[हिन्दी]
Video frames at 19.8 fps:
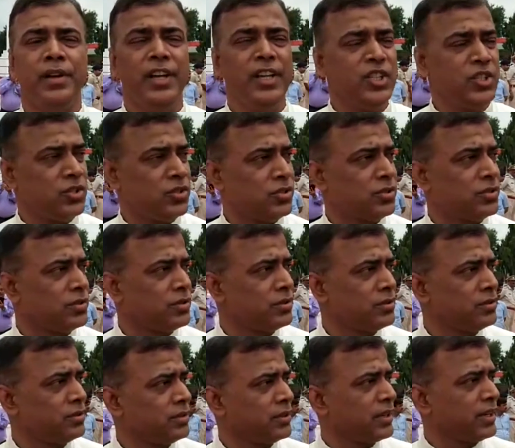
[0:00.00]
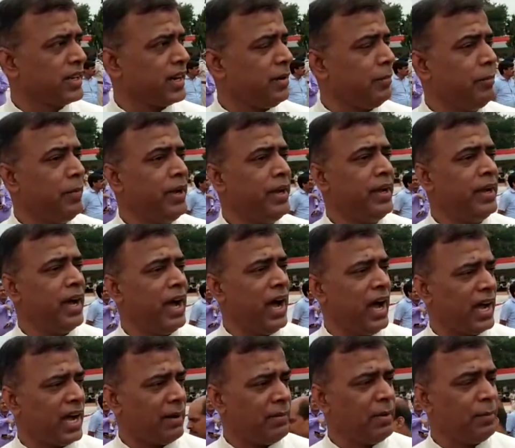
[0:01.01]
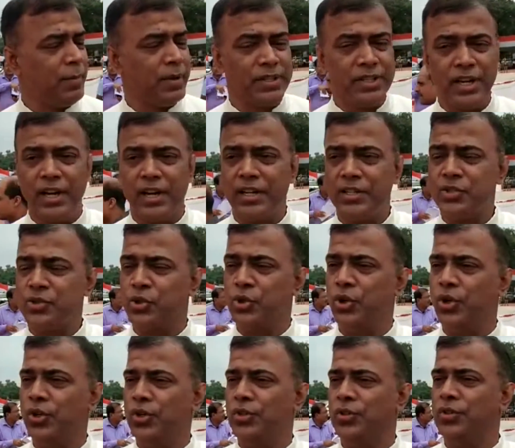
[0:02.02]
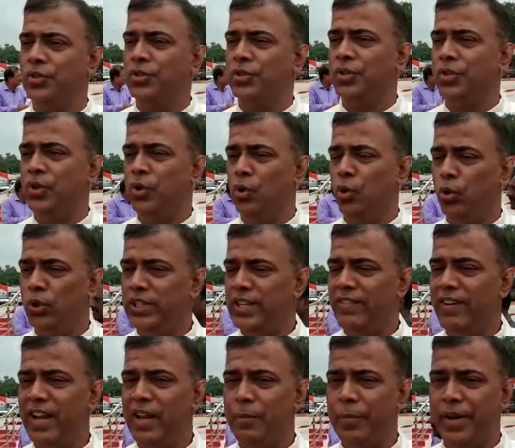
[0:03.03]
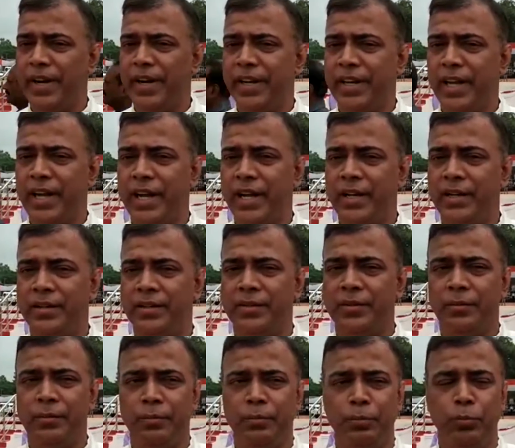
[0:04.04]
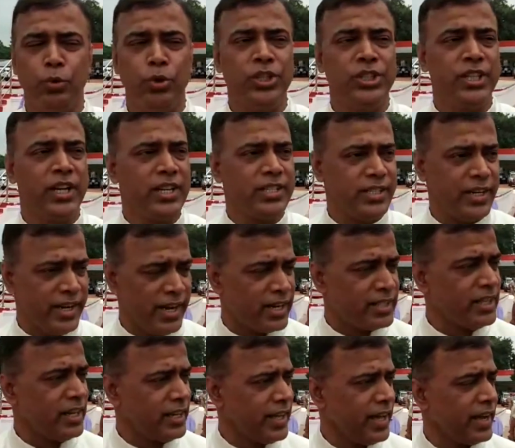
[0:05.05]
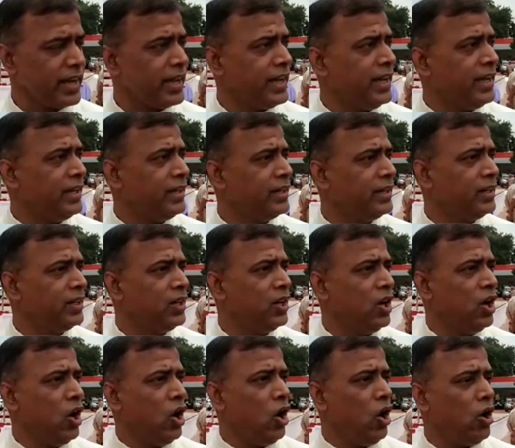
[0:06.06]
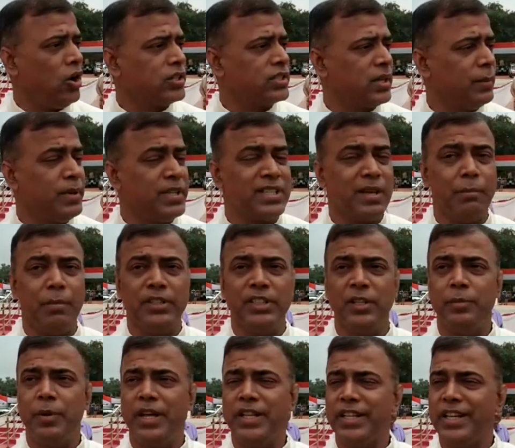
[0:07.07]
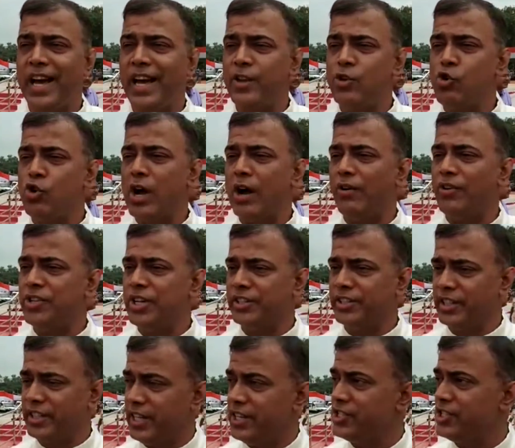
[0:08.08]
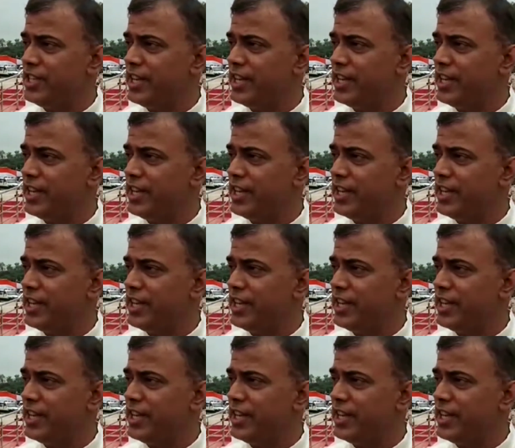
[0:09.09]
इस क्रम में आगामी 15 अगस्त को होने वाले परेड का पूरी तरह से रिहर्सल किया गया और सभी संबंधित पदाधिकारियों को आवश्यक निर्देश